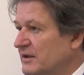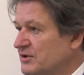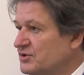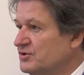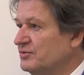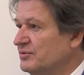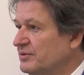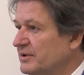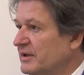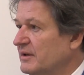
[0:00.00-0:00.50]

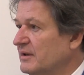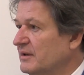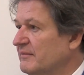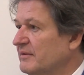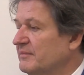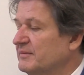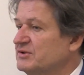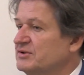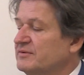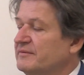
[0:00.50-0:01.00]
entschuldigen,
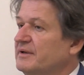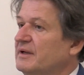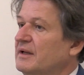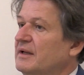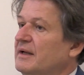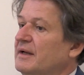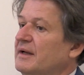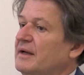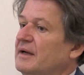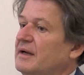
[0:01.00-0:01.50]
wenn man so will,
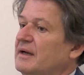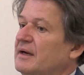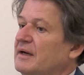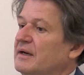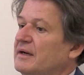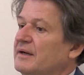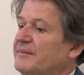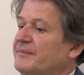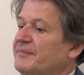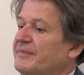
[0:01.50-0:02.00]

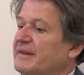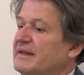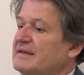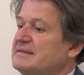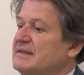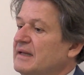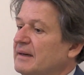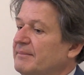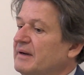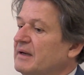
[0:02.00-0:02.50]
äh,
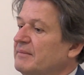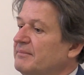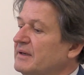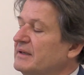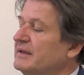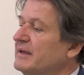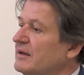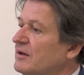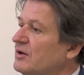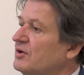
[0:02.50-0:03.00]
dass der manchmal
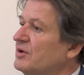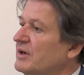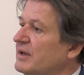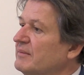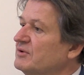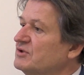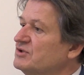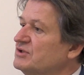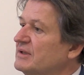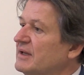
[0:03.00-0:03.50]
dann auch
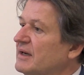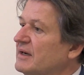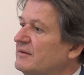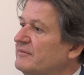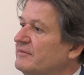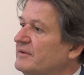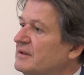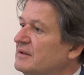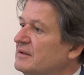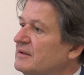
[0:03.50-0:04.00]

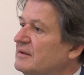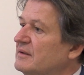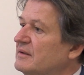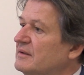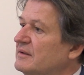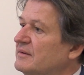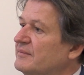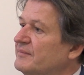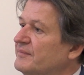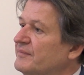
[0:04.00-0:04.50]
emotional wird,
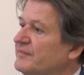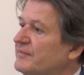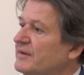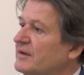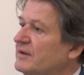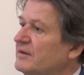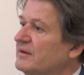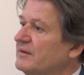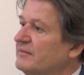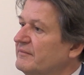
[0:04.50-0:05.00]
ähm,
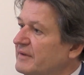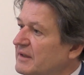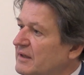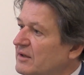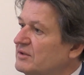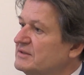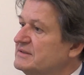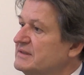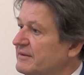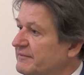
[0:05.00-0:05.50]
äh, wenn er
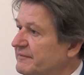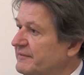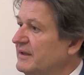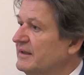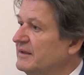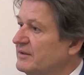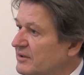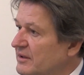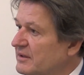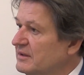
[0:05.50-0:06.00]
auch sehr viel
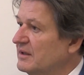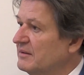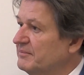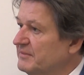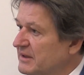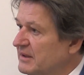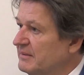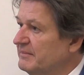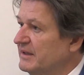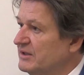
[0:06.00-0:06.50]
natürlich auch
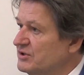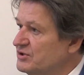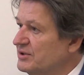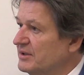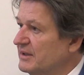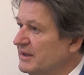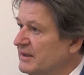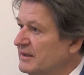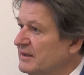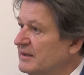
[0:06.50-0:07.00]
mit den Menschen
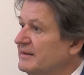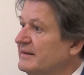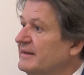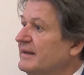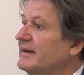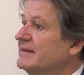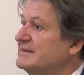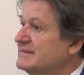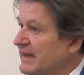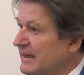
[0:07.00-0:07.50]
redet,
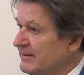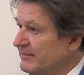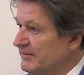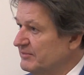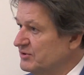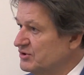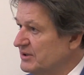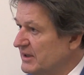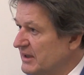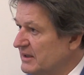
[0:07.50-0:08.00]
die extrem
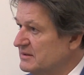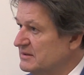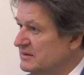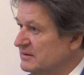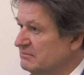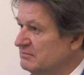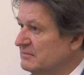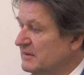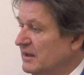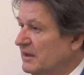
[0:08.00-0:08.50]
emotional
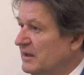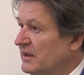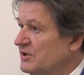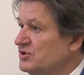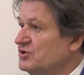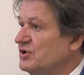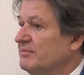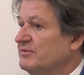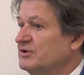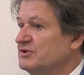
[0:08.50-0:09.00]
sind.
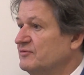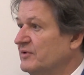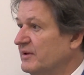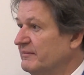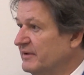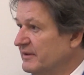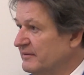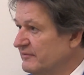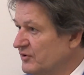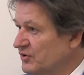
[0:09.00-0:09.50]
Stellen wir uns vor,
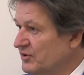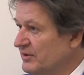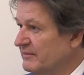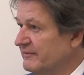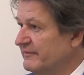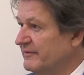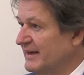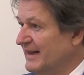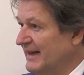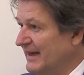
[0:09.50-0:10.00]
wir würden
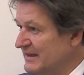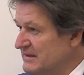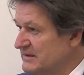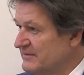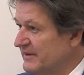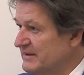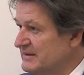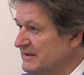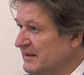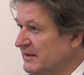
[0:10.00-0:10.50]

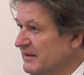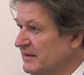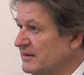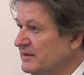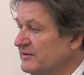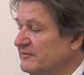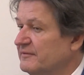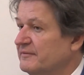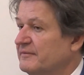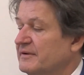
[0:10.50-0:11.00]
vergleichsweise
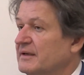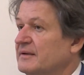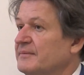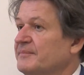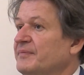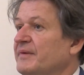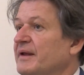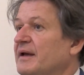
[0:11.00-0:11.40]
angegriffen werden.